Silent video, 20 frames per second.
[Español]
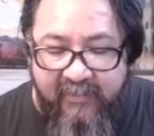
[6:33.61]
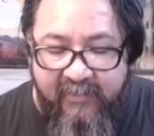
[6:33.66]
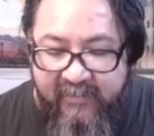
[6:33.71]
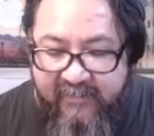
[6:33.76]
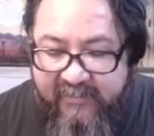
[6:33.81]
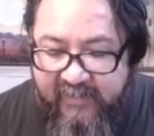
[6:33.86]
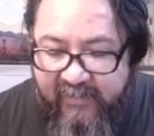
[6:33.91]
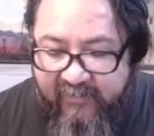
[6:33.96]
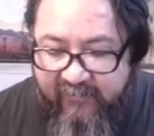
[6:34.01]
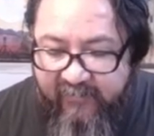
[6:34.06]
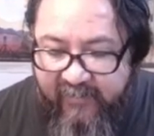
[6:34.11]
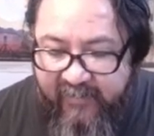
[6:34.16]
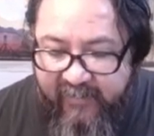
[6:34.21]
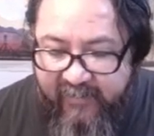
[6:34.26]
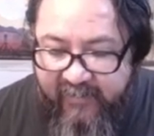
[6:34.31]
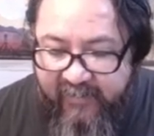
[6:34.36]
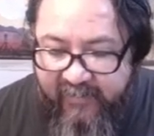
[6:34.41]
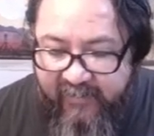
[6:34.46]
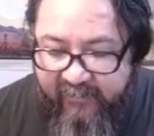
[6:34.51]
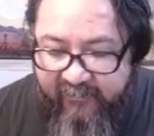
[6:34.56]
se les, va,
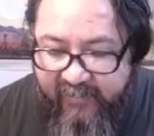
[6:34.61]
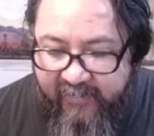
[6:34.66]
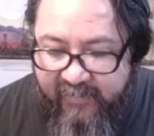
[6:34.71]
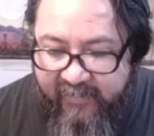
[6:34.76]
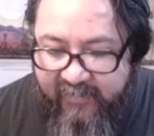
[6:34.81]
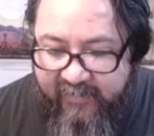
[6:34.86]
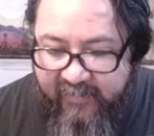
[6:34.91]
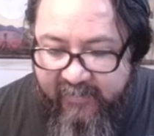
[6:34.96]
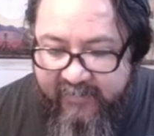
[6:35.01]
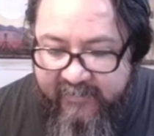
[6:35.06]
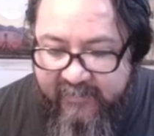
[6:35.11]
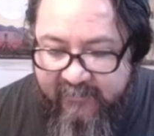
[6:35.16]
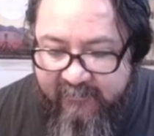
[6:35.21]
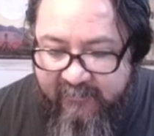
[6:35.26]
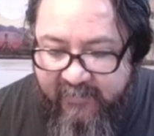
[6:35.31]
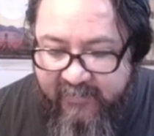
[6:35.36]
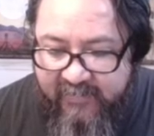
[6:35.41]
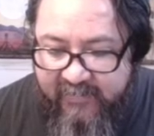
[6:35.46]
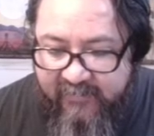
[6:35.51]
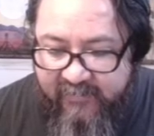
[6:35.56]
eh, les van a quedar esas
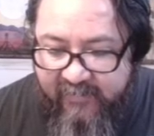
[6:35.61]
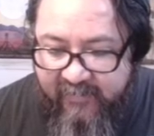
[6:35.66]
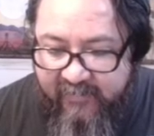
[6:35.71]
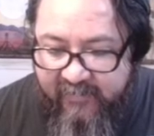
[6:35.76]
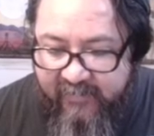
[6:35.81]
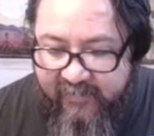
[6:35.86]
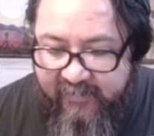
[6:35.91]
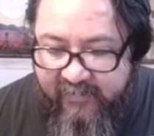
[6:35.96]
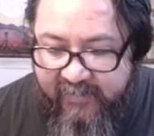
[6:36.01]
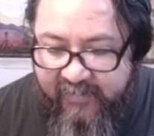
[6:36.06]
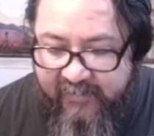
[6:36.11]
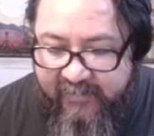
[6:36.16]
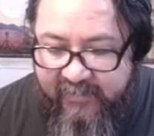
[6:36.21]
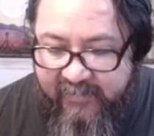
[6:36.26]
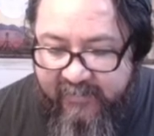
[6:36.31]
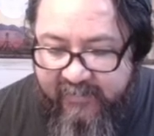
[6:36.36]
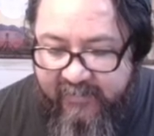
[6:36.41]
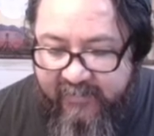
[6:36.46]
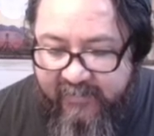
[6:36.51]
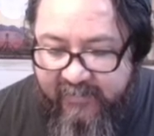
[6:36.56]
manchones de
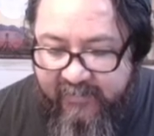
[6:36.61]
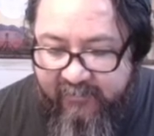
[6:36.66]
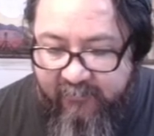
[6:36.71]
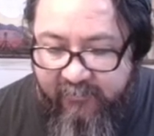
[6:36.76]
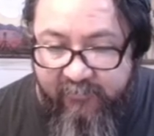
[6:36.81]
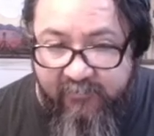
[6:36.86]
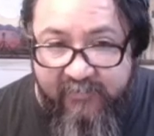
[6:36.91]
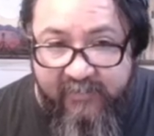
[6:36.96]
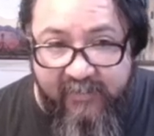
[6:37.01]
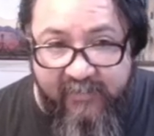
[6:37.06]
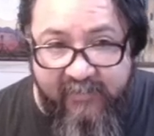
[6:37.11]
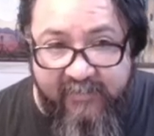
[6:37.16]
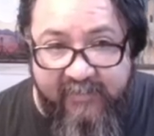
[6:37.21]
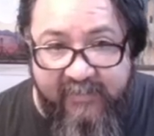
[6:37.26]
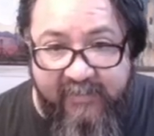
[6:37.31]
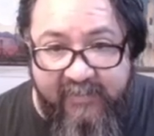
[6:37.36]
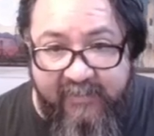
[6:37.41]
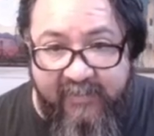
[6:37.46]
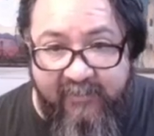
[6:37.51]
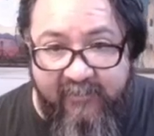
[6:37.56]
tinta cuando ustedes se
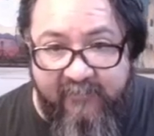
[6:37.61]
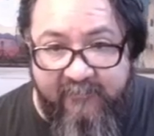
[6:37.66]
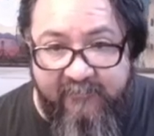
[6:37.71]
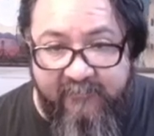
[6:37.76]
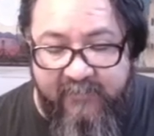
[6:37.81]
detienen.